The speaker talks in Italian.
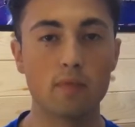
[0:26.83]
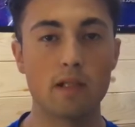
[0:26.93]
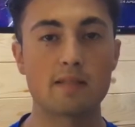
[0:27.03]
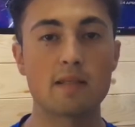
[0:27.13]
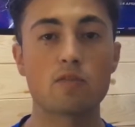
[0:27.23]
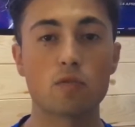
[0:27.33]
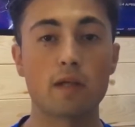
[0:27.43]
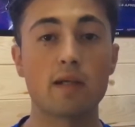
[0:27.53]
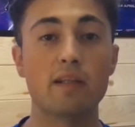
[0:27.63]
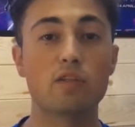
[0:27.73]
nel senso che
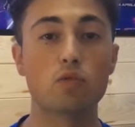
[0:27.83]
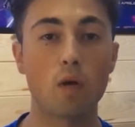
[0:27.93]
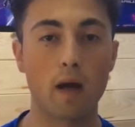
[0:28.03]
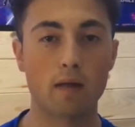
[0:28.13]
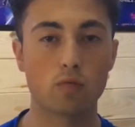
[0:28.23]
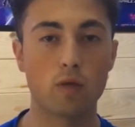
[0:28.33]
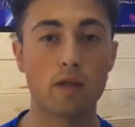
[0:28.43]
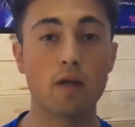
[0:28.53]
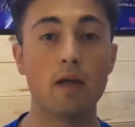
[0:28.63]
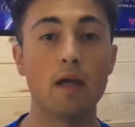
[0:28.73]
il suo
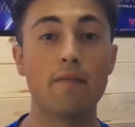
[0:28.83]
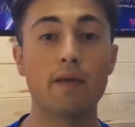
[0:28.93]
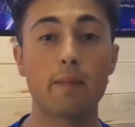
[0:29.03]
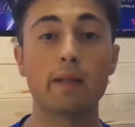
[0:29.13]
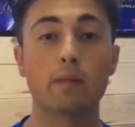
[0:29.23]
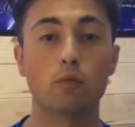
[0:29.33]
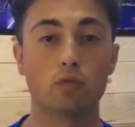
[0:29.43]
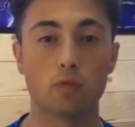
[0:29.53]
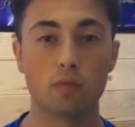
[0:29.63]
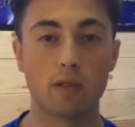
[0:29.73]
hardware è veramente
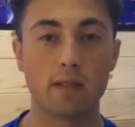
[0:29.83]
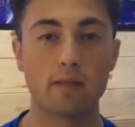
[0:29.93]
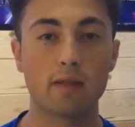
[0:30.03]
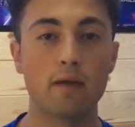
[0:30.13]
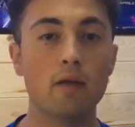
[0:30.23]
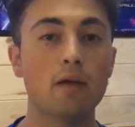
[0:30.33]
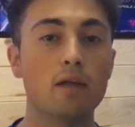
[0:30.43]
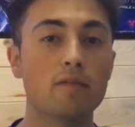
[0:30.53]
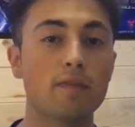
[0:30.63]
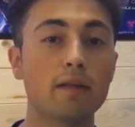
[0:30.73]
molto potente.
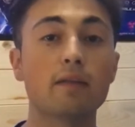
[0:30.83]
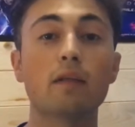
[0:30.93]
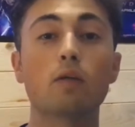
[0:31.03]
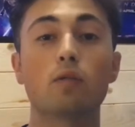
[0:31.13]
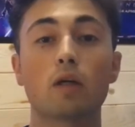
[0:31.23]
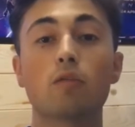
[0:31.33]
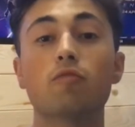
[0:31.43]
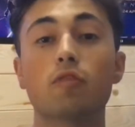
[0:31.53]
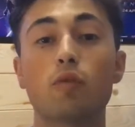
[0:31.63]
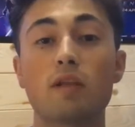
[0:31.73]
Infatti con una
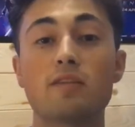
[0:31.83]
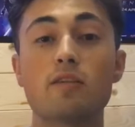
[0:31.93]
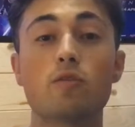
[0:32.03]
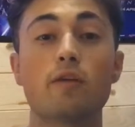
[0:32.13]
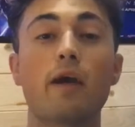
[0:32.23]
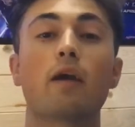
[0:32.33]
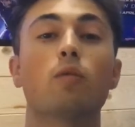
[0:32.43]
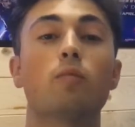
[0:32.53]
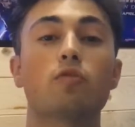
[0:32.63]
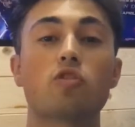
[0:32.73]
configurazione
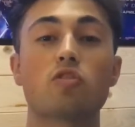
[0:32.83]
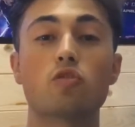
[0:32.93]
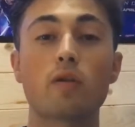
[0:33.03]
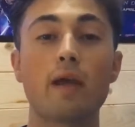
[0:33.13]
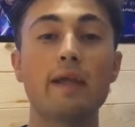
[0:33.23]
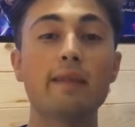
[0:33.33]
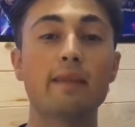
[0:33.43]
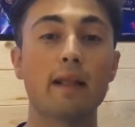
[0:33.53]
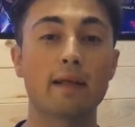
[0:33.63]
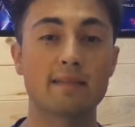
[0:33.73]
con un processore
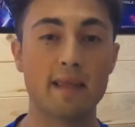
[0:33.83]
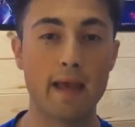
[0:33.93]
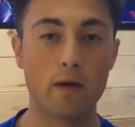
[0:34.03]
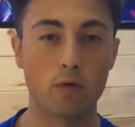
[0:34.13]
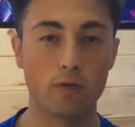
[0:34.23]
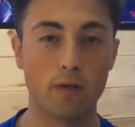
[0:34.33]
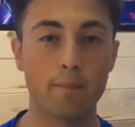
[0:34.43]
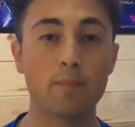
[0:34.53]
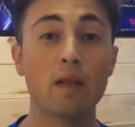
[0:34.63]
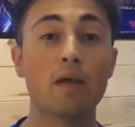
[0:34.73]
Intel Xeon
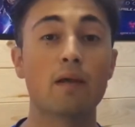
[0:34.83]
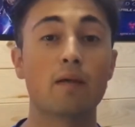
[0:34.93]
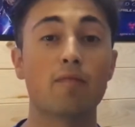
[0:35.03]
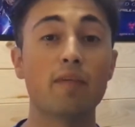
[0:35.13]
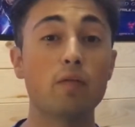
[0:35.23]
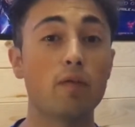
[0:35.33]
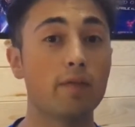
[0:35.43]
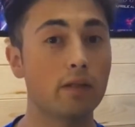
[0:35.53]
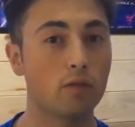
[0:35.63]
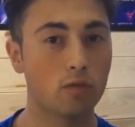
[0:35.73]
fino a
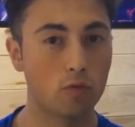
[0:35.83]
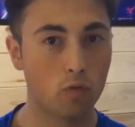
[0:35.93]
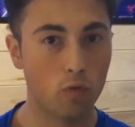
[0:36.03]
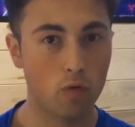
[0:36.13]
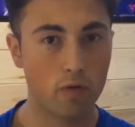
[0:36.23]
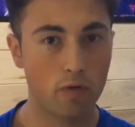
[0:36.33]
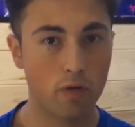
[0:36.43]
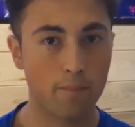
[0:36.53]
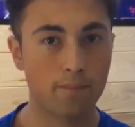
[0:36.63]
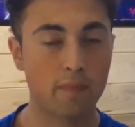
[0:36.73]
28
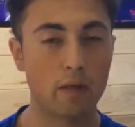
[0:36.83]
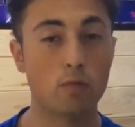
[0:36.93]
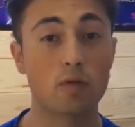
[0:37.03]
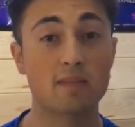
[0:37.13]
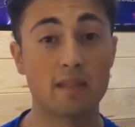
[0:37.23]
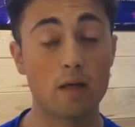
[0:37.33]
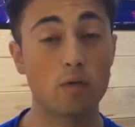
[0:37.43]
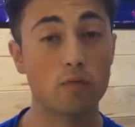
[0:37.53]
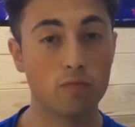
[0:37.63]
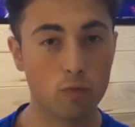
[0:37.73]
core è uno
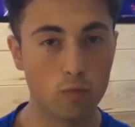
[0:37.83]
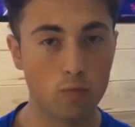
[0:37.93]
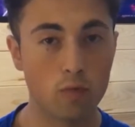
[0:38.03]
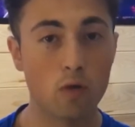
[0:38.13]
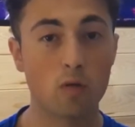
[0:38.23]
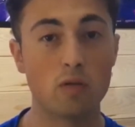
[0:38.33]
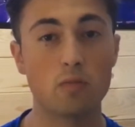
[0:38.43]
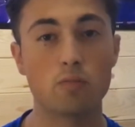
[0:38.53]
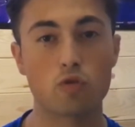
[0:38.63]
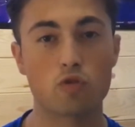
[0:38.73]
Xeon V, quindi
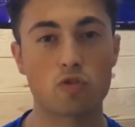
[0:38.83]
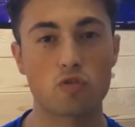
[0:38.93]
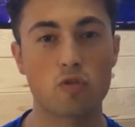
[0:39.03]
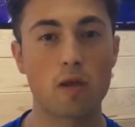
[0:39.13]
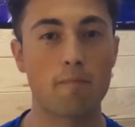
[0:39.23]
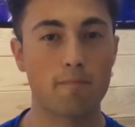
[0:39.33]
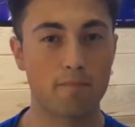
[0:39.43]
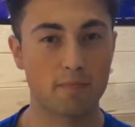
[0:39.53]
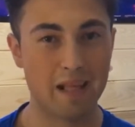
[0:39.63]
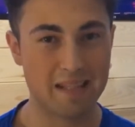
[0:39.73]
un processore
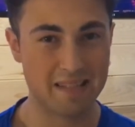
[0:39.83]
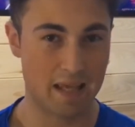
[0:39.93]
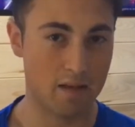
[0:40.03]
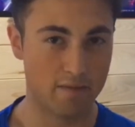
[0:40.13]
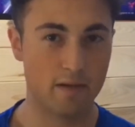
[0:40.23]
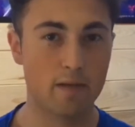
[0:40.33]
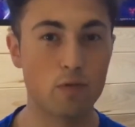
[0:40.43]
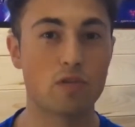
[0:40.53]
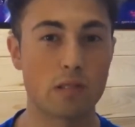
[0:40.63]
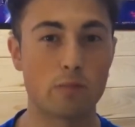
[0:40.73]
da server
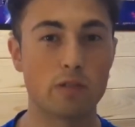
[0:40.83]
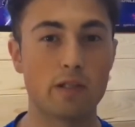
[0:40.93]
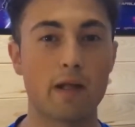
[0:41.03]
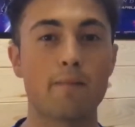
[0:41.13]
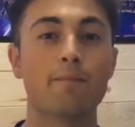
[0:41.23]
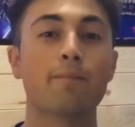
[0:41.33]
possiamo dire,